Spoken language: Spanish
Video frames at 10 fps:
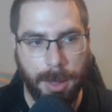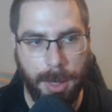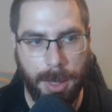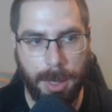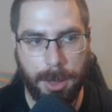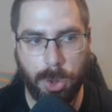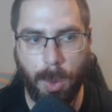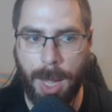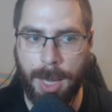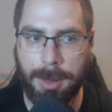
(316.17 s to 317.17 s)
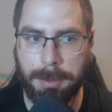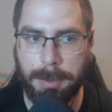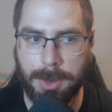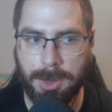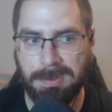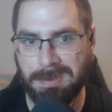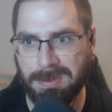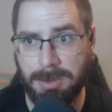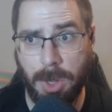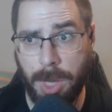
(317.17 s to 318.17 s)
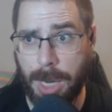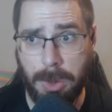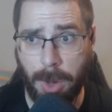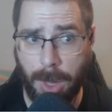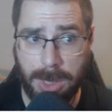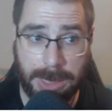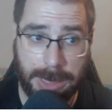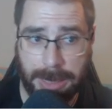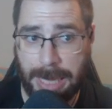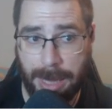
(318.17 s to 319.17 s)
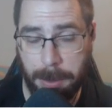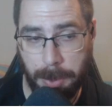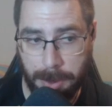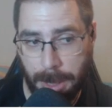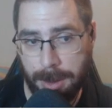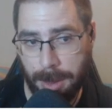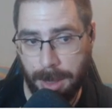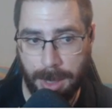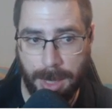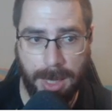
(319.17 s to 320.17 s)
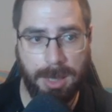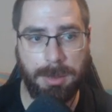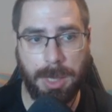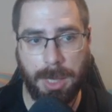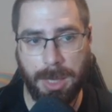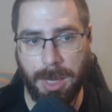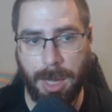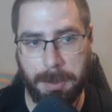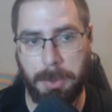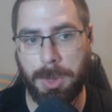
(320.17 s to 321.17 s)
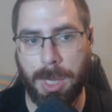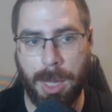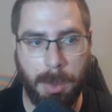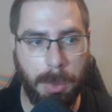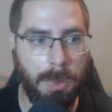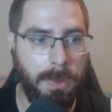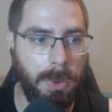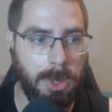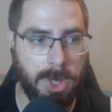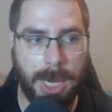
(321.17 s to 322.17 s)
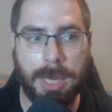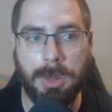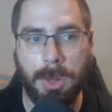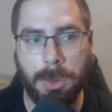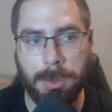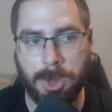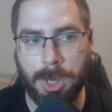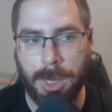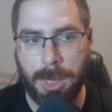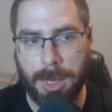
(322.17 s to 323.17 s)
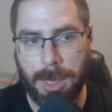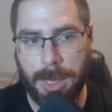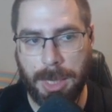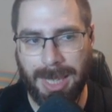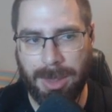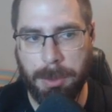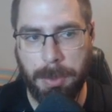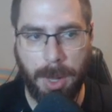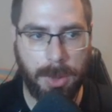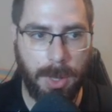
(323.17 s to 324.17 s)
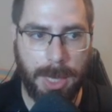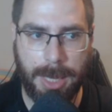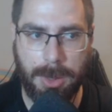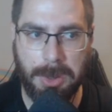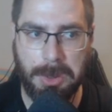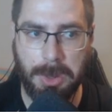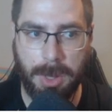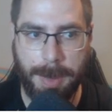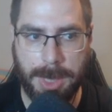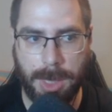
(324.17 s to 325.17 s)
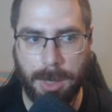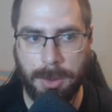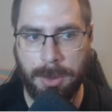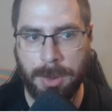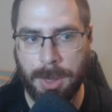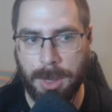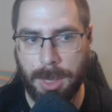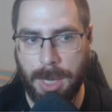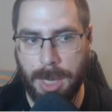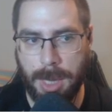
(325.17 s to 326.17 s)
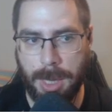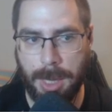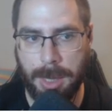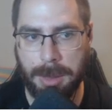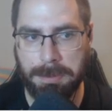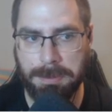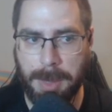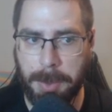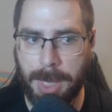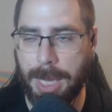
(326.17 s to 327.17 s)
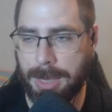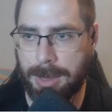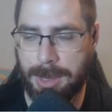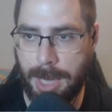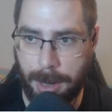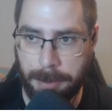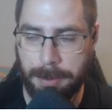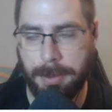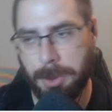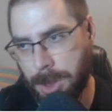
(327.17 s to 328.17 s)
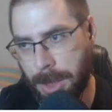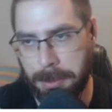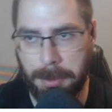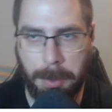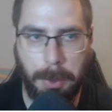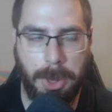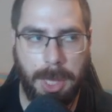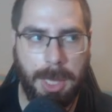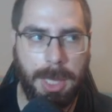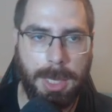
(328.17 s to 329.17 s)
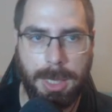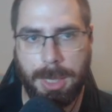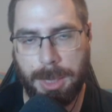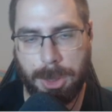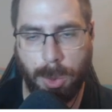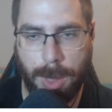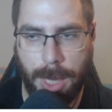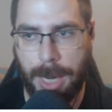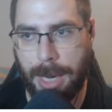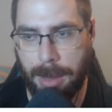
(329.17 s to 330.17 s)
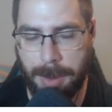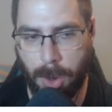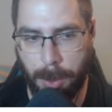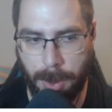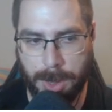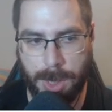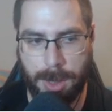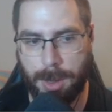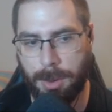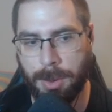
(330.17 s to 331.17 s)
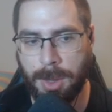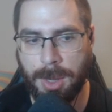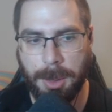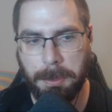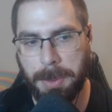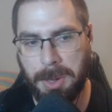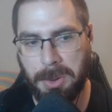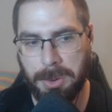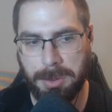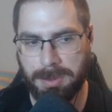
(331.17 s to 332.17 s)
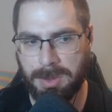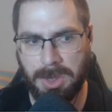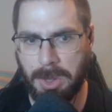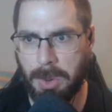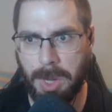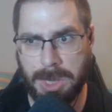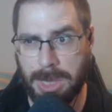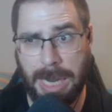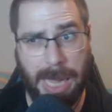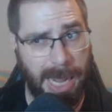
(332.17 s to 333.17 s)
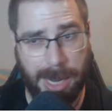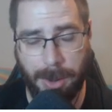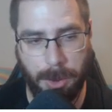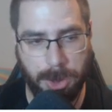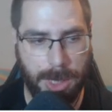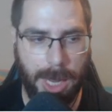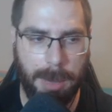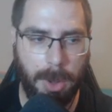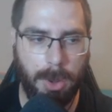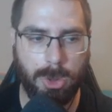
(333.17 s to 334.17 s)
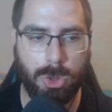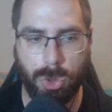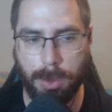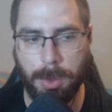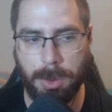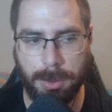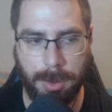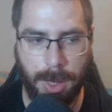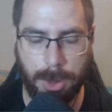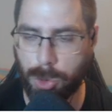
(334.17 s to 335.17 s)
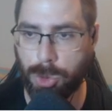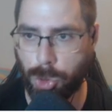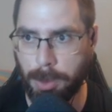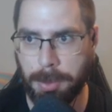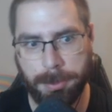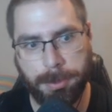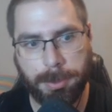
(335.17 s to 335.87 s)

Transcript: Eh, su cal, pues no diría yo que es nada importante en general. Eh, aporta bufos, randoms, eh, hace un poquito de daño, no demasiado. Y pone charm, o sea, puede estudiar el enemigo, por así decirlo. Pero no es la gran cosa. A lo mejor su summon, eh, su sub